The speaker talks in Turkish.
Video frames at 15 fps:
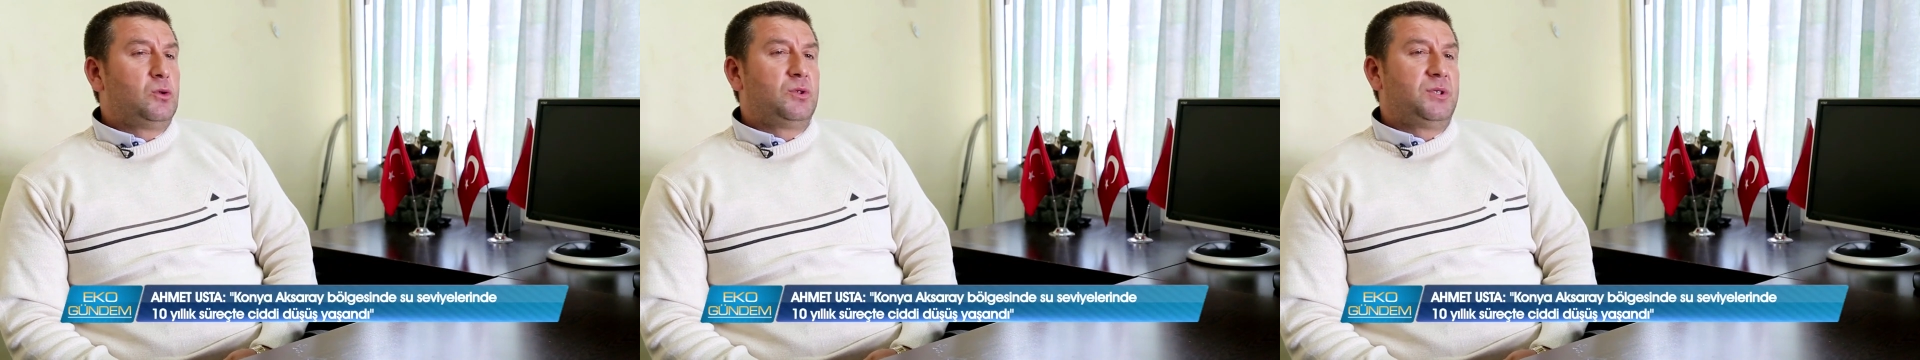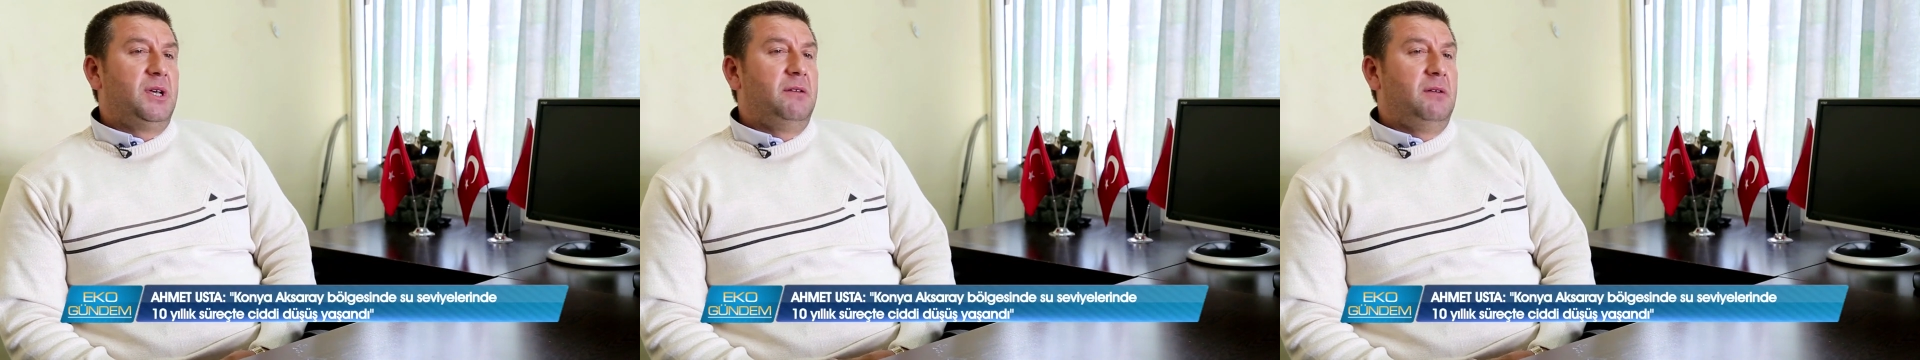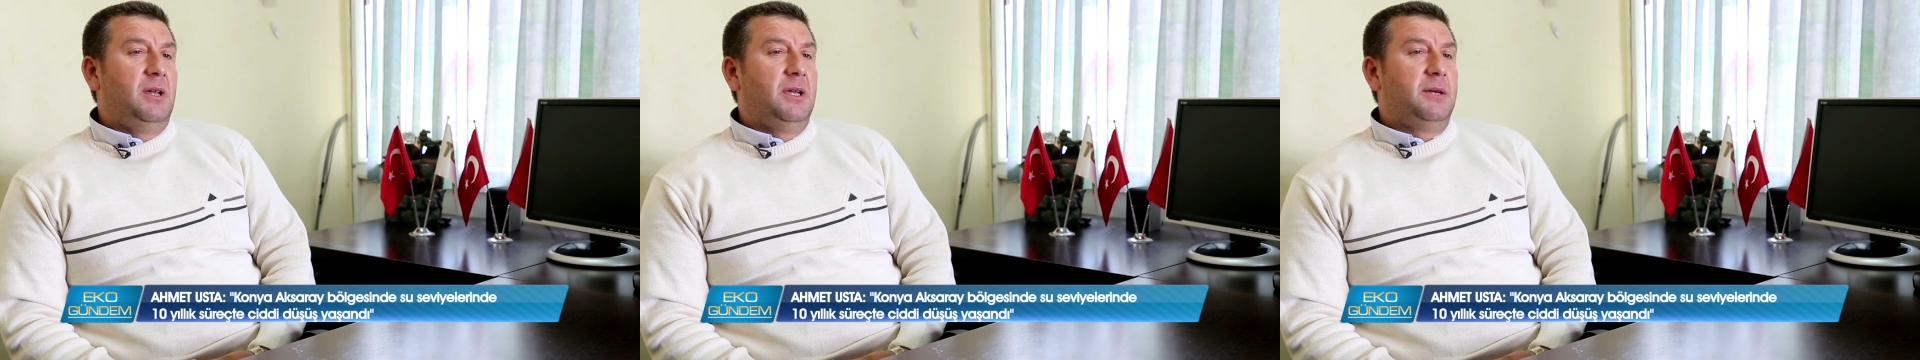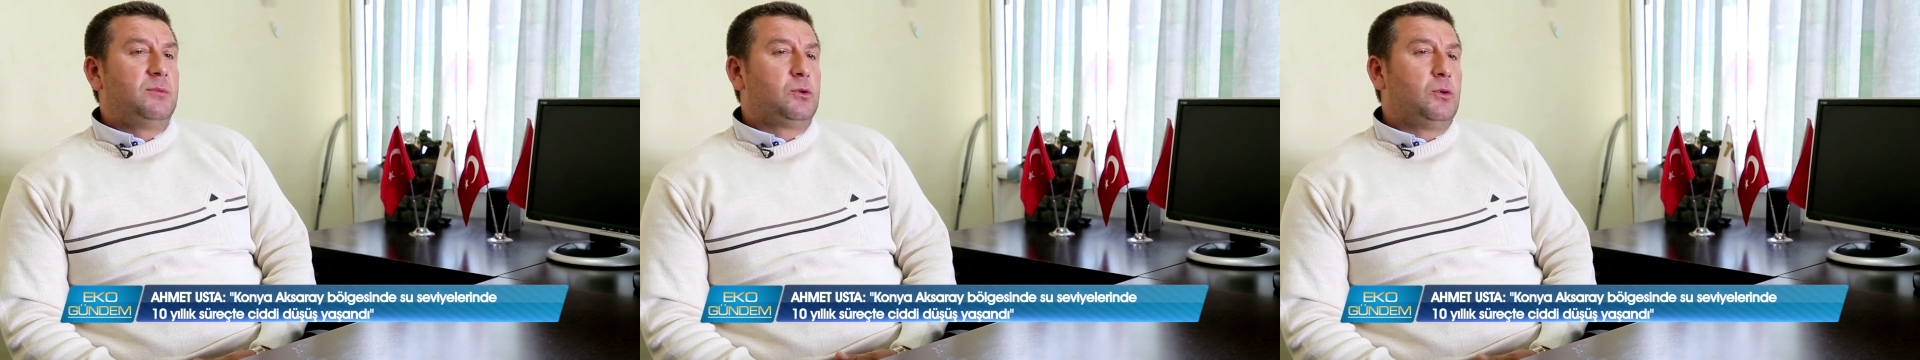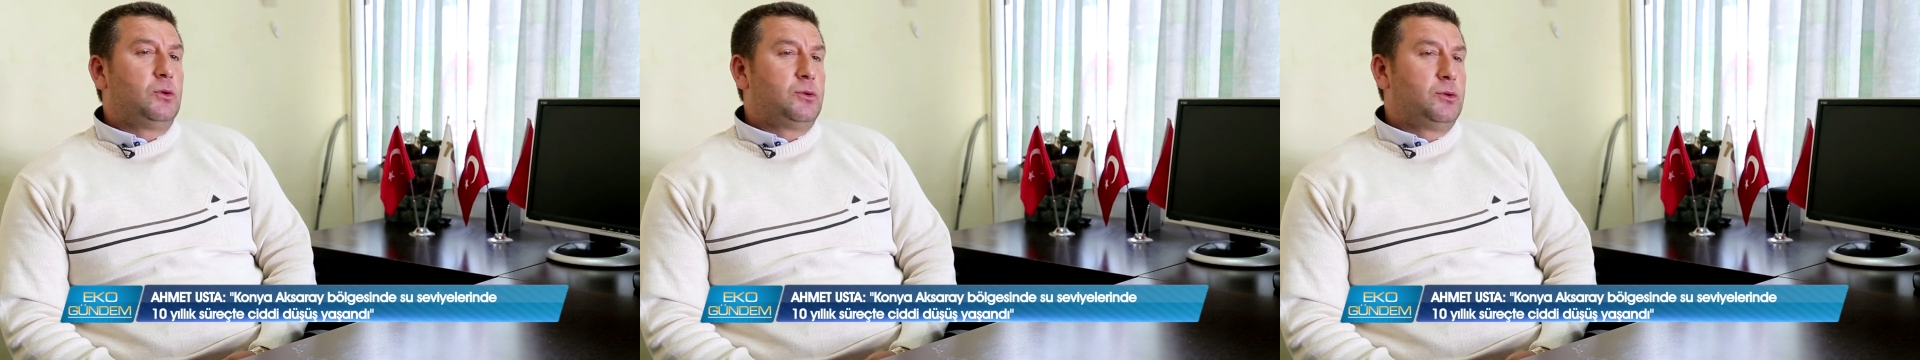su
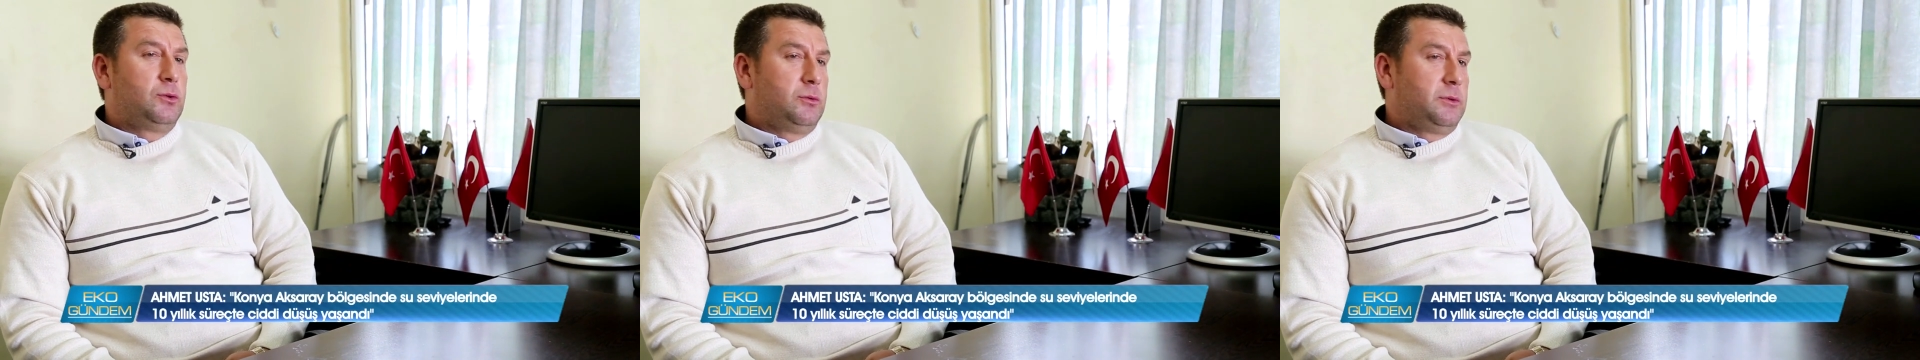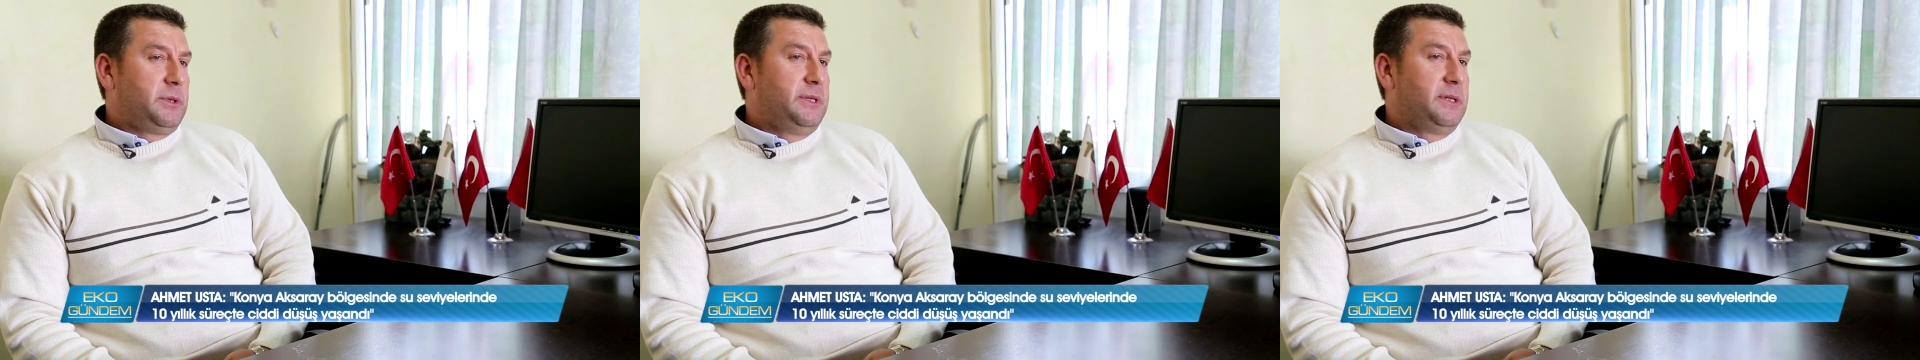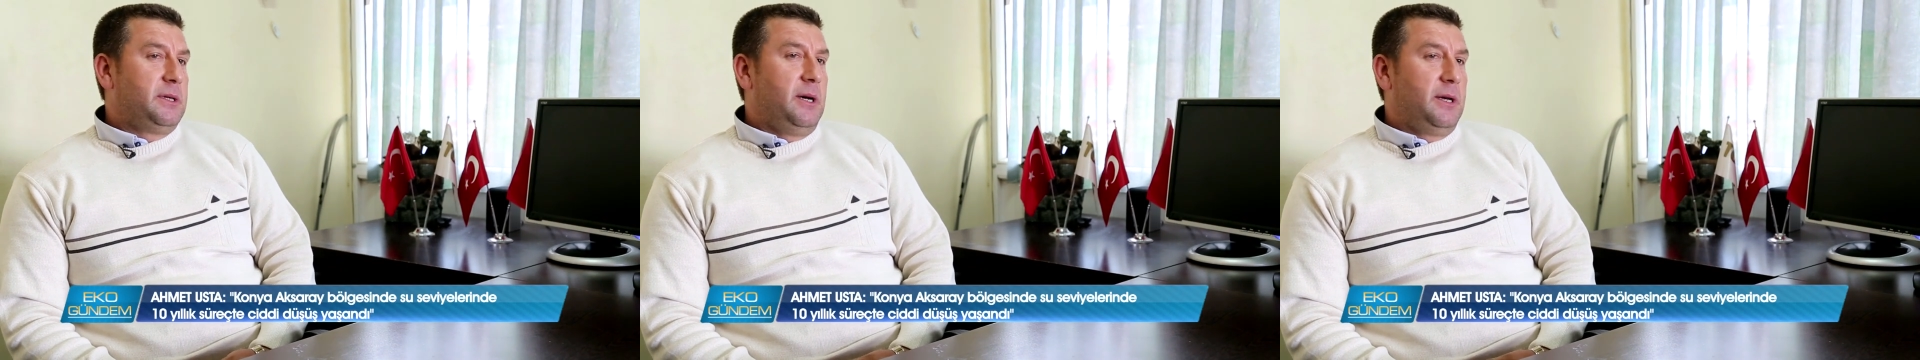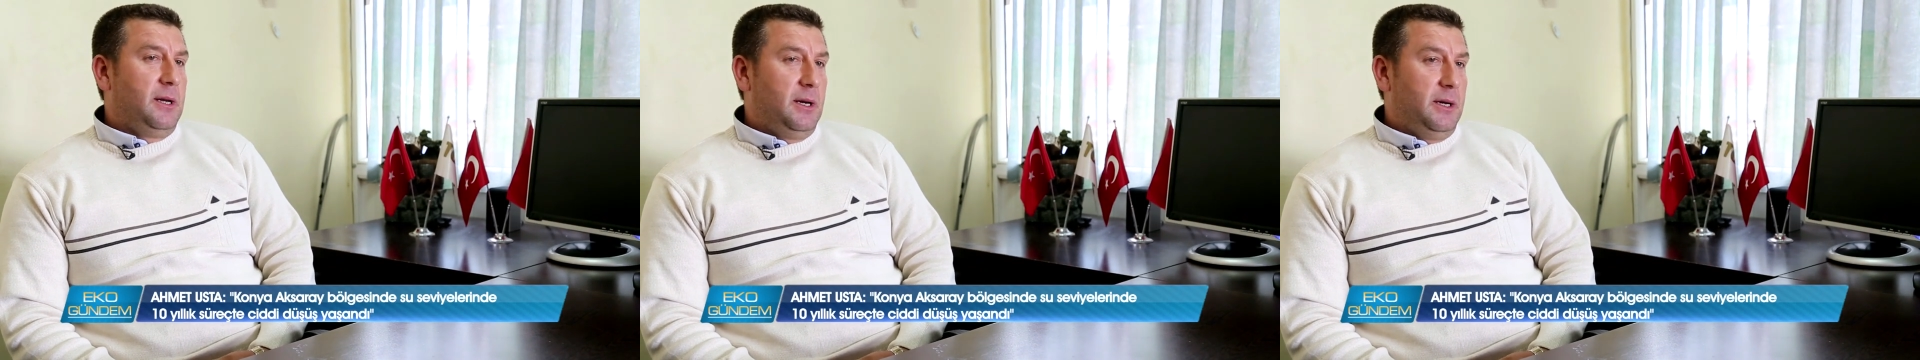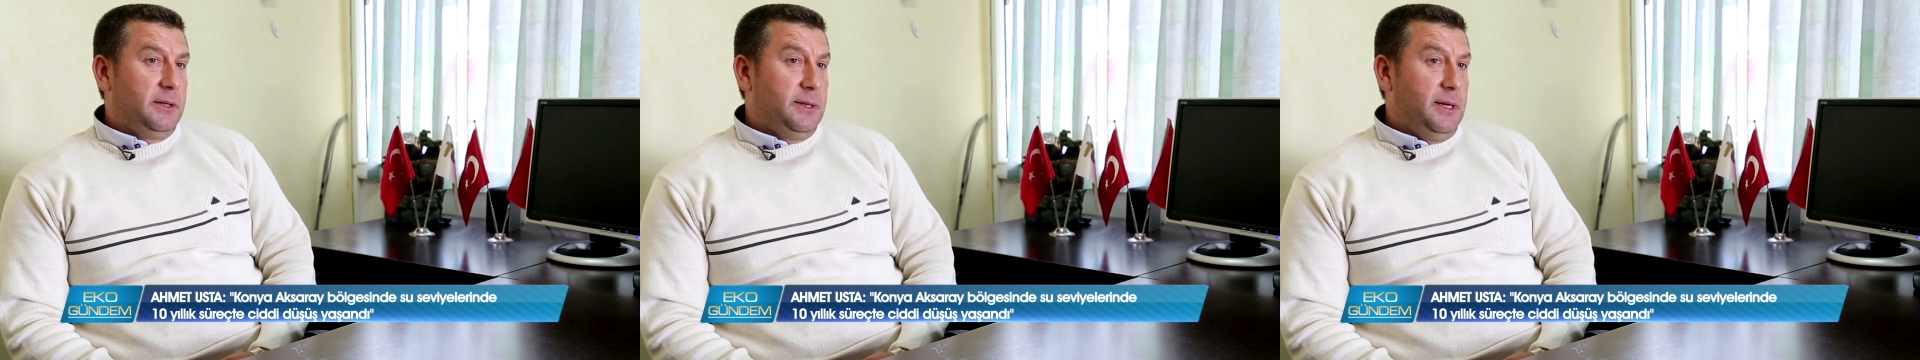seviyelerimiz 30-40
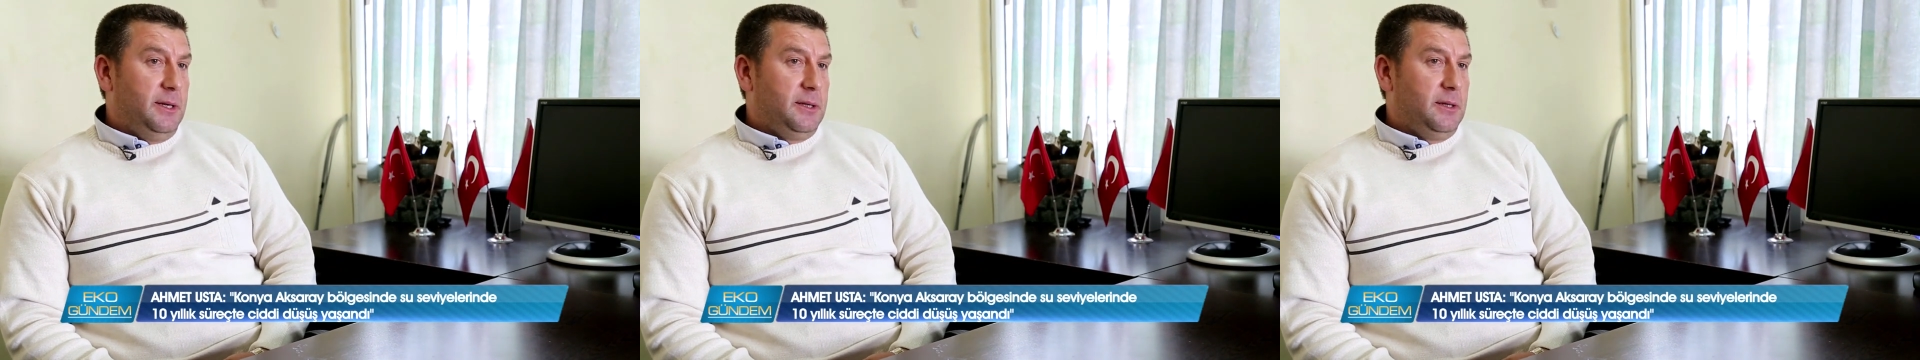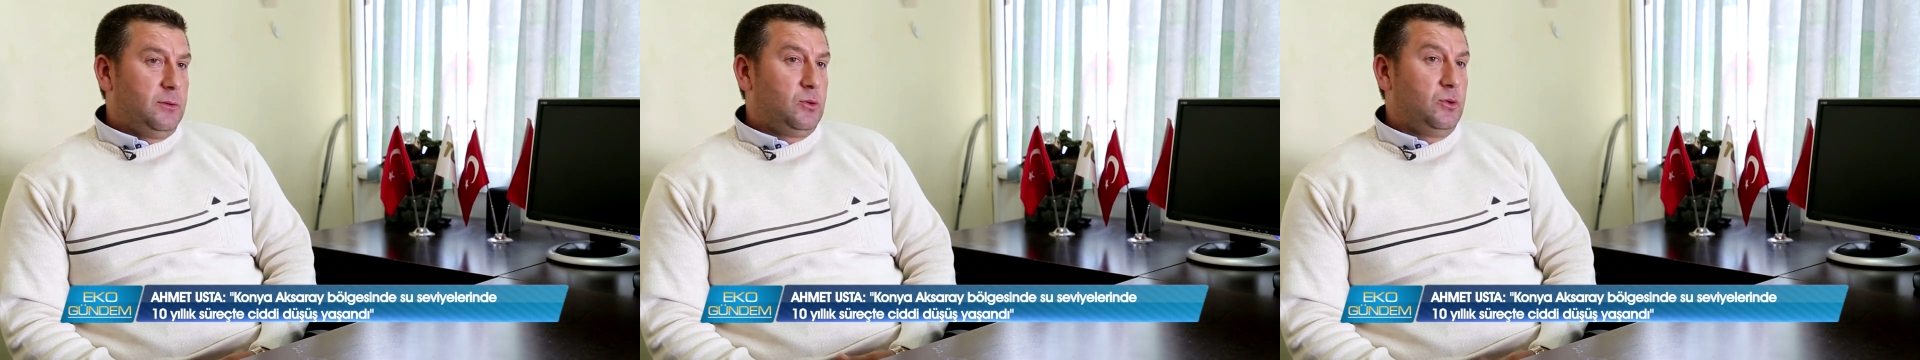aralardaydı.